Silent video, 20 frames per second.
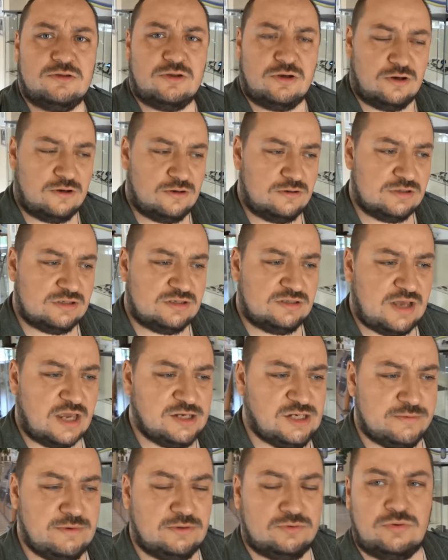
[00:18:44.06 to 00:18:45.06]
to
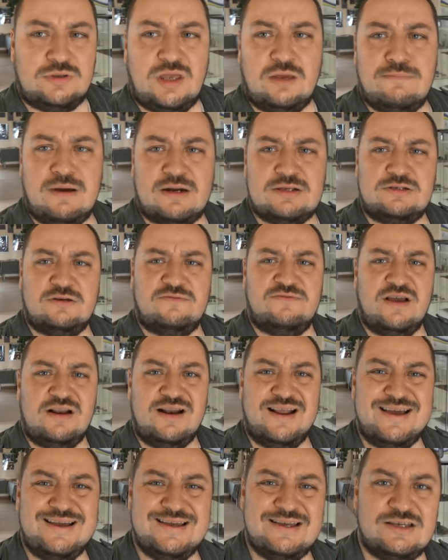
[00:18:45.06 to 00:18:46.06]
znajdziemy tutaj bardzo
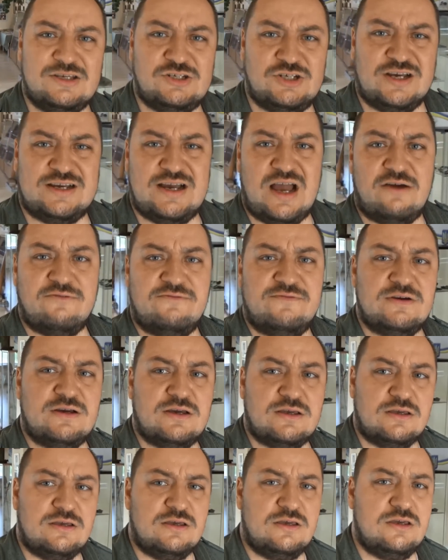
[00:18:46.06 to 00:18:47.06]
wiele
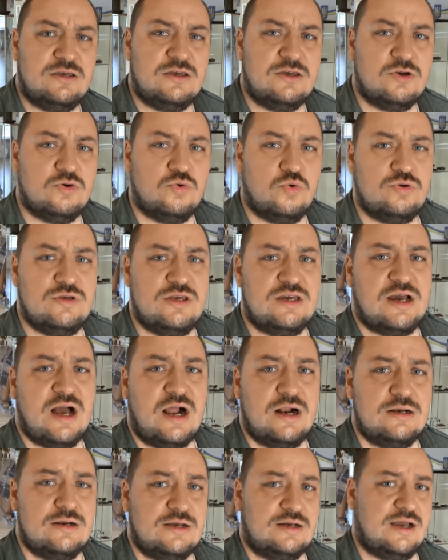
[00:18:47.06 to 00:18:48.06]
ciekawych i
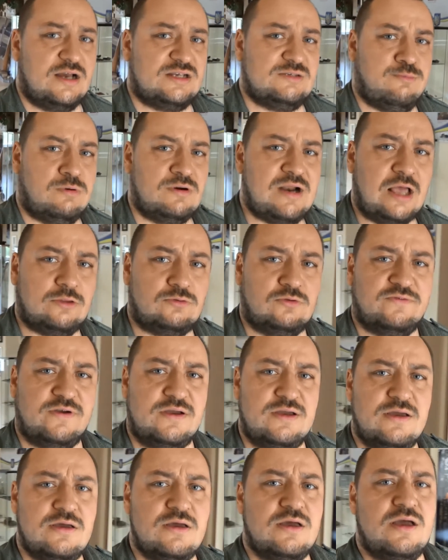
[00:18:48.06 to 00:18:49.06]
unikalnych eksponatów.
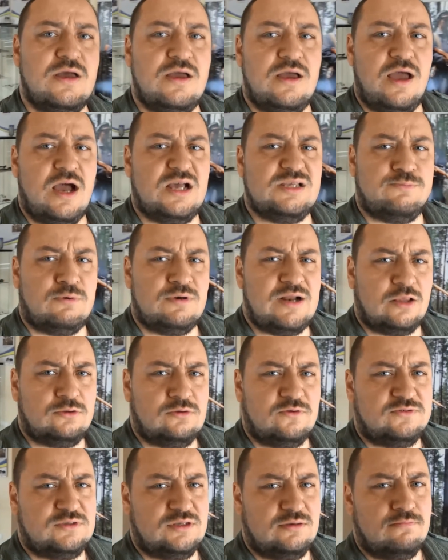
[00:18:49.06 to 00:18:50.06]

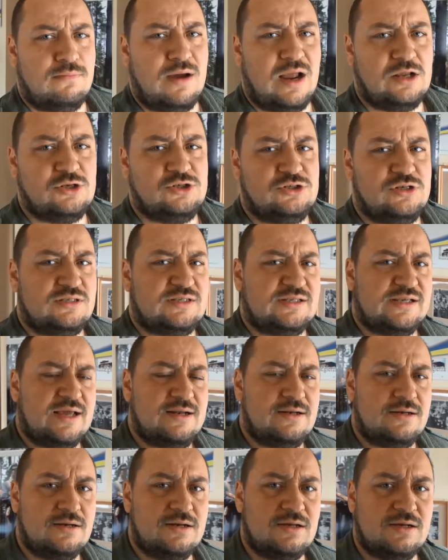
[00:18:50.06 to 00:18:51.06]
Eksponatów tym bardziej
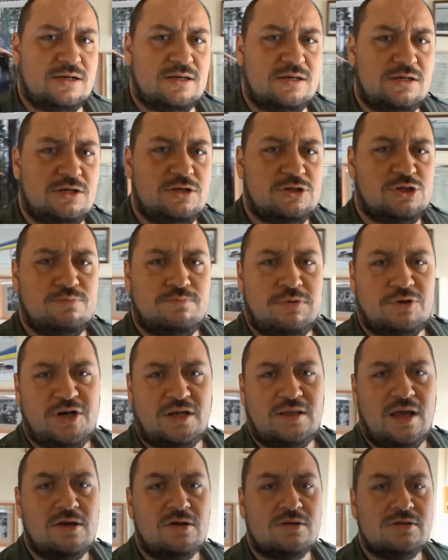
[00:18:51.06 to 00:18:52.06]
cennych, iż
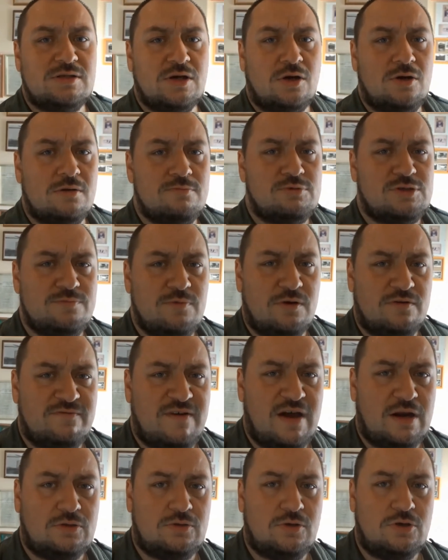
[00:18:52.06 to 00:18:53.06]
posiadających olbrzymią
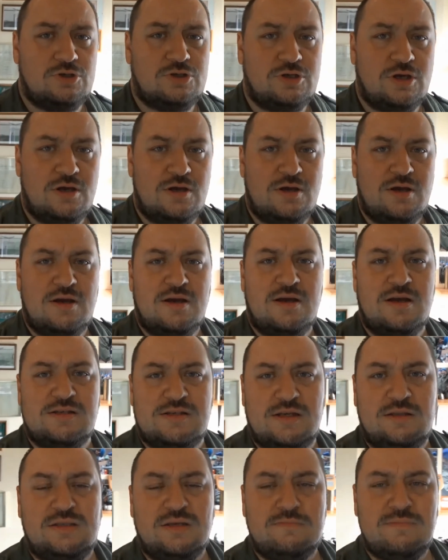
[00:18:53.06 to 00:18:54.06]
wartość
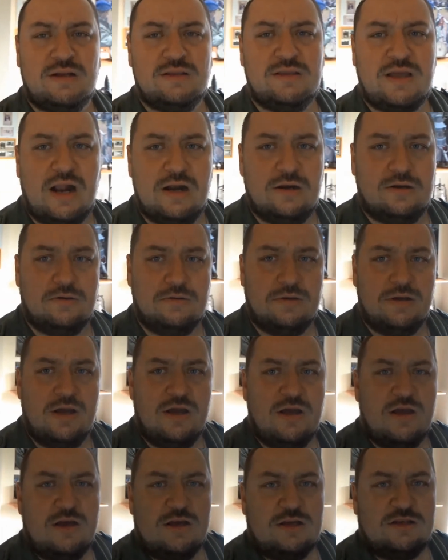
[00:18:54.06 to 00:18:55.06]
sentymentalną,
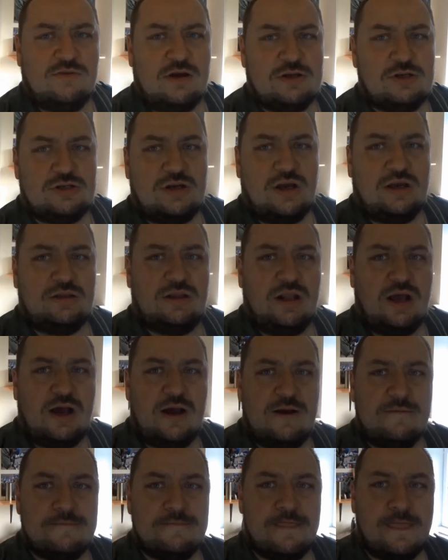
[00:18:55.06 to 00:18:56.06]
zwłaszcza
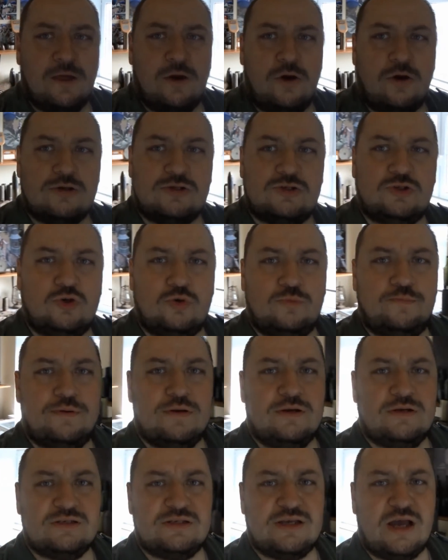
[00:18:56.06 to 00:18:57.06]
dla
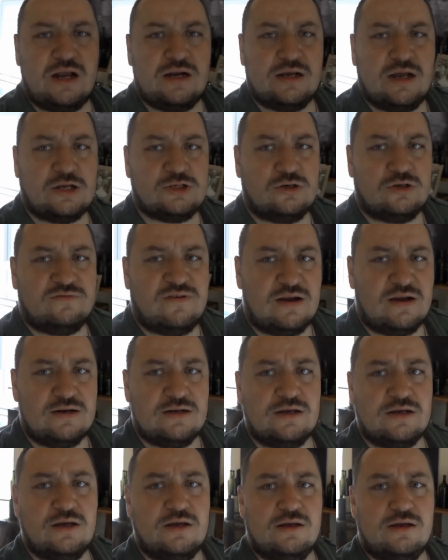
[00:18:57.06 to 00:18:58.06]
osób
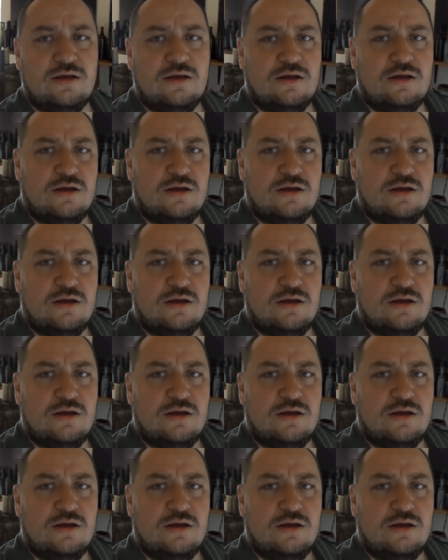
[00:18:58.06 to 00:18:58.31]
zaangażowanych